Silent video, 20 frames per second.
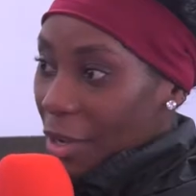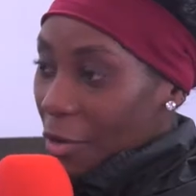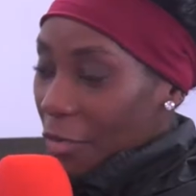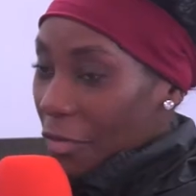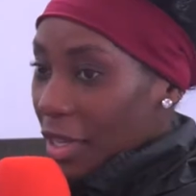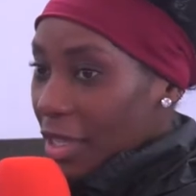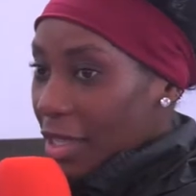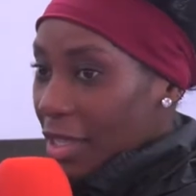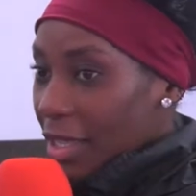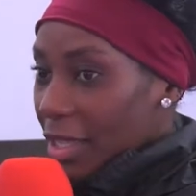En
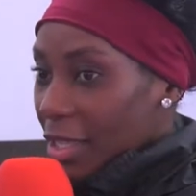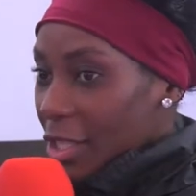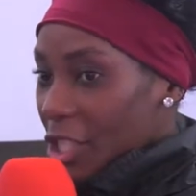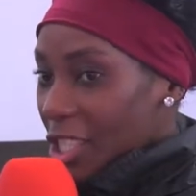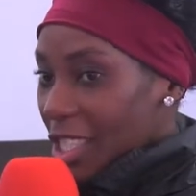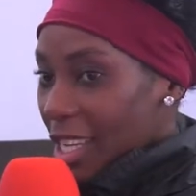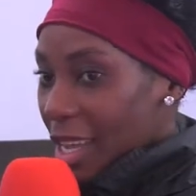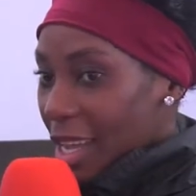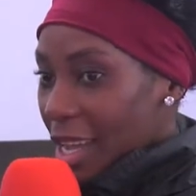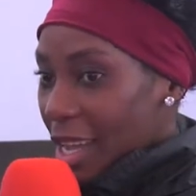fait,
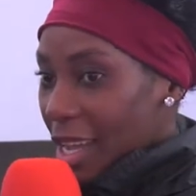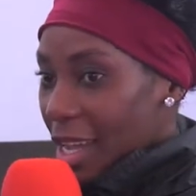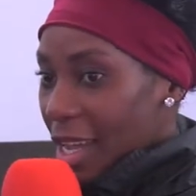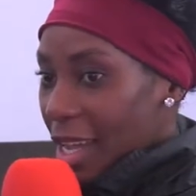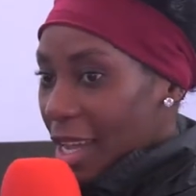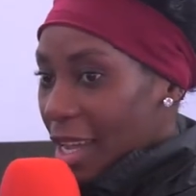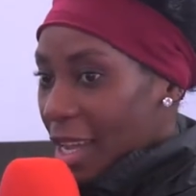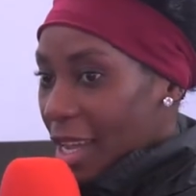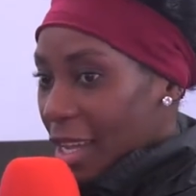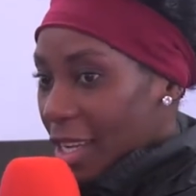j'ai
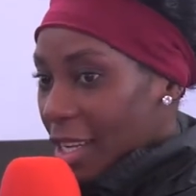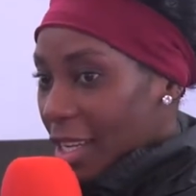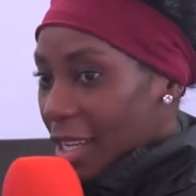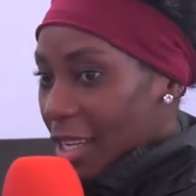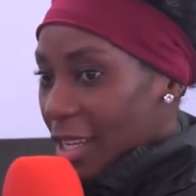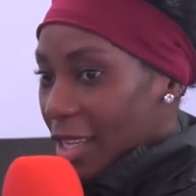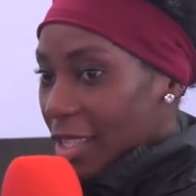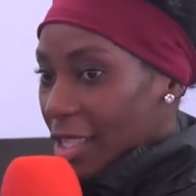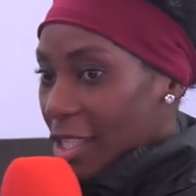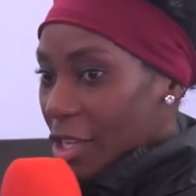
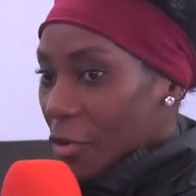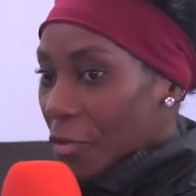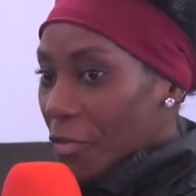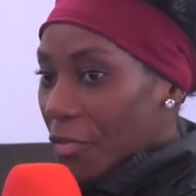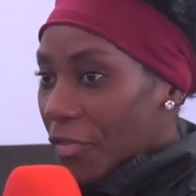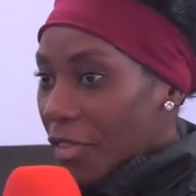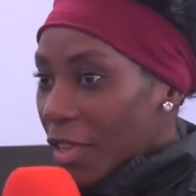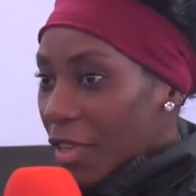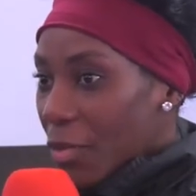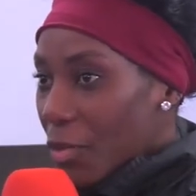
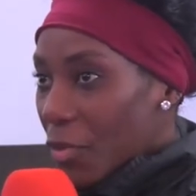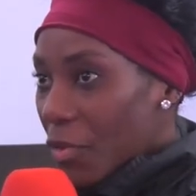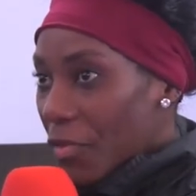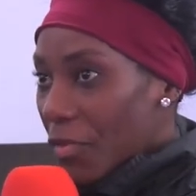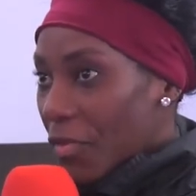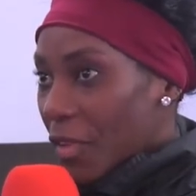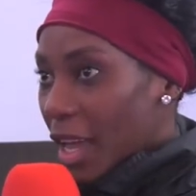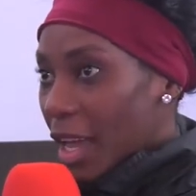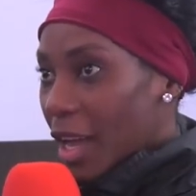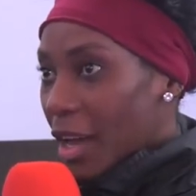envie de me
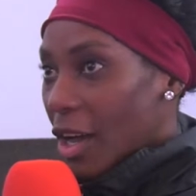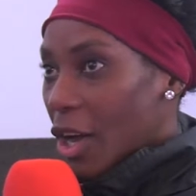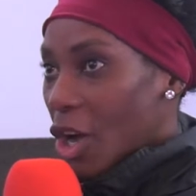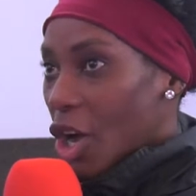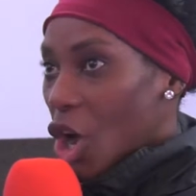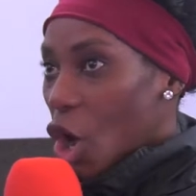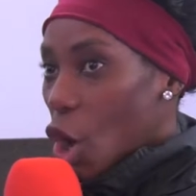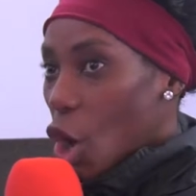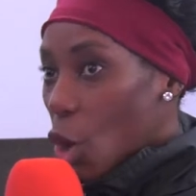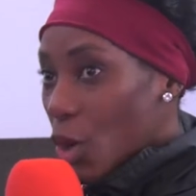faire
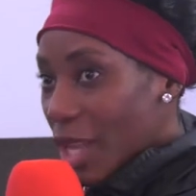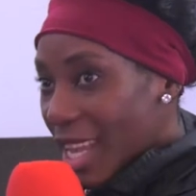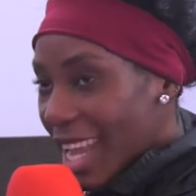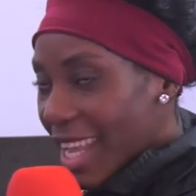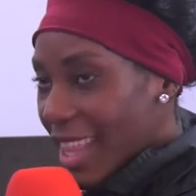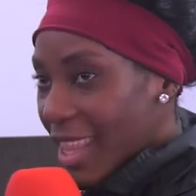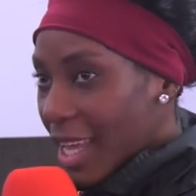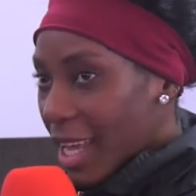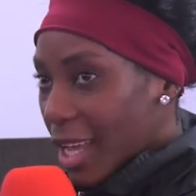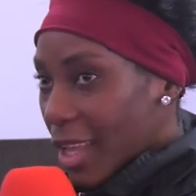
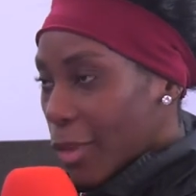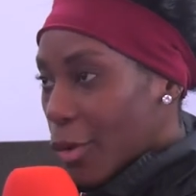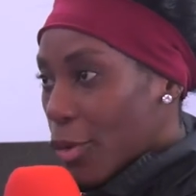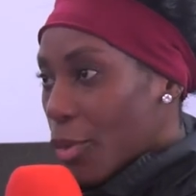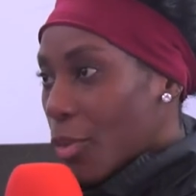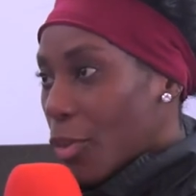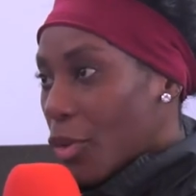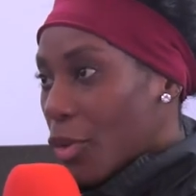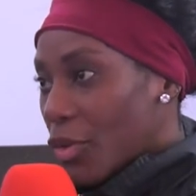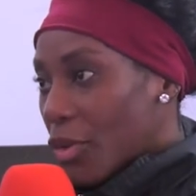connaître dans
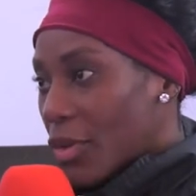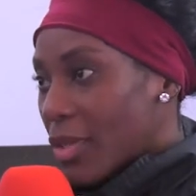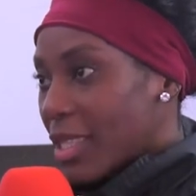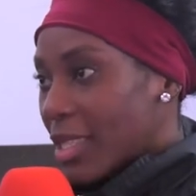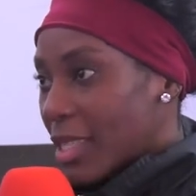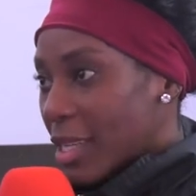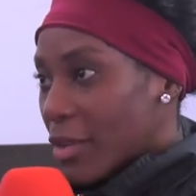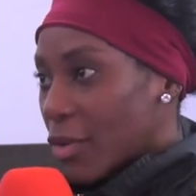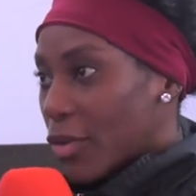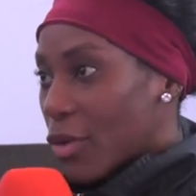le monde
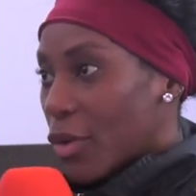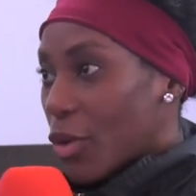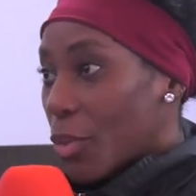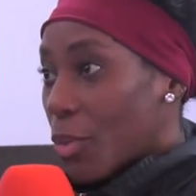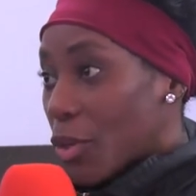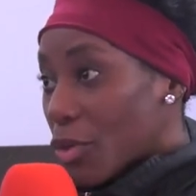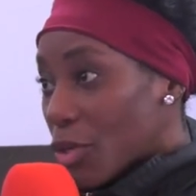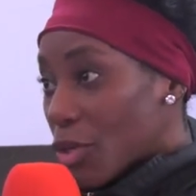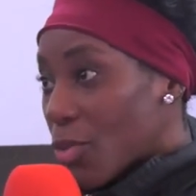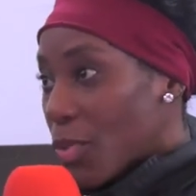entier en tant que
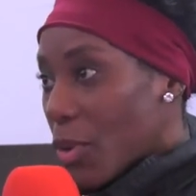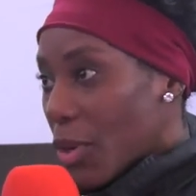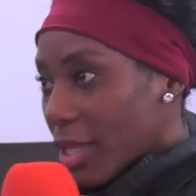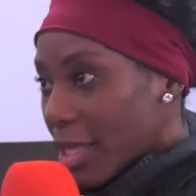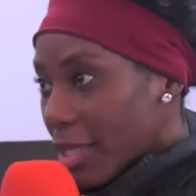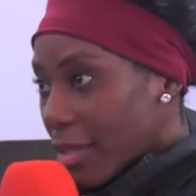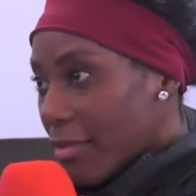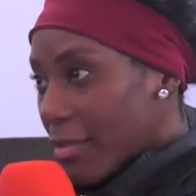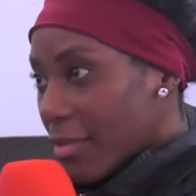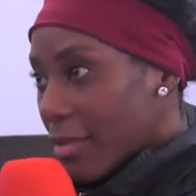bonne
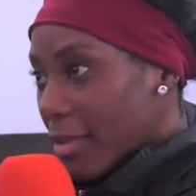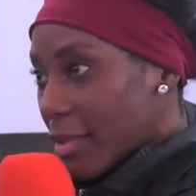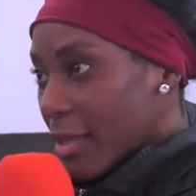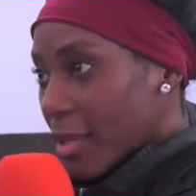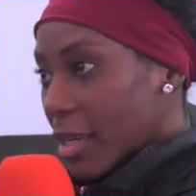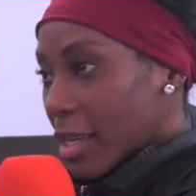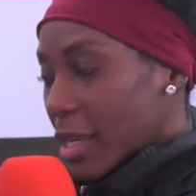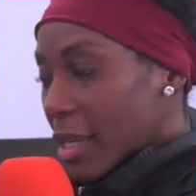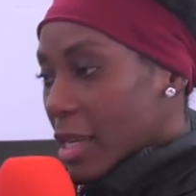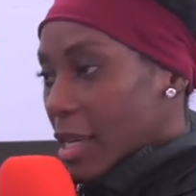sportive.
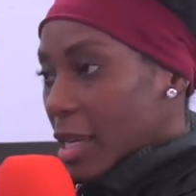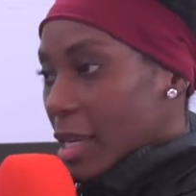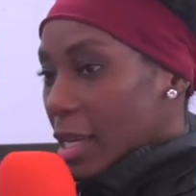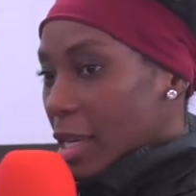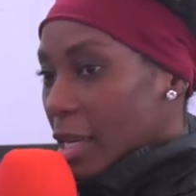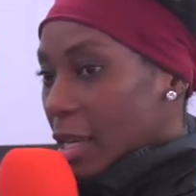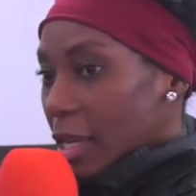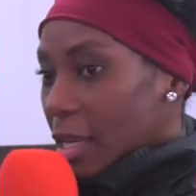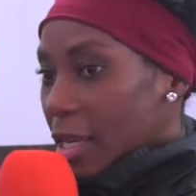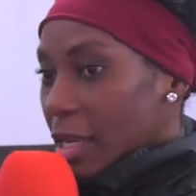Mhm.
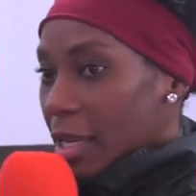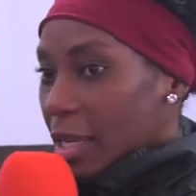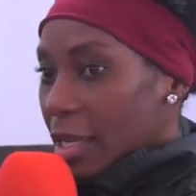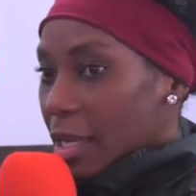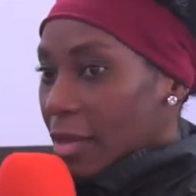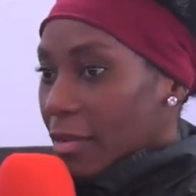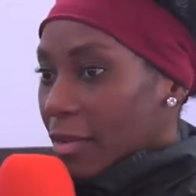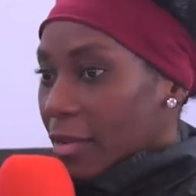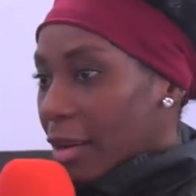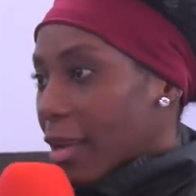
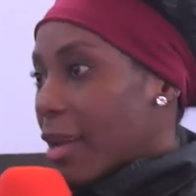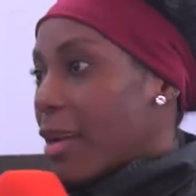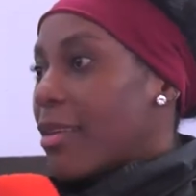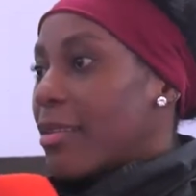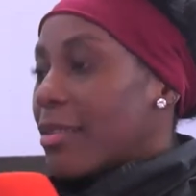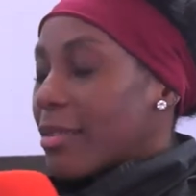Et voilà.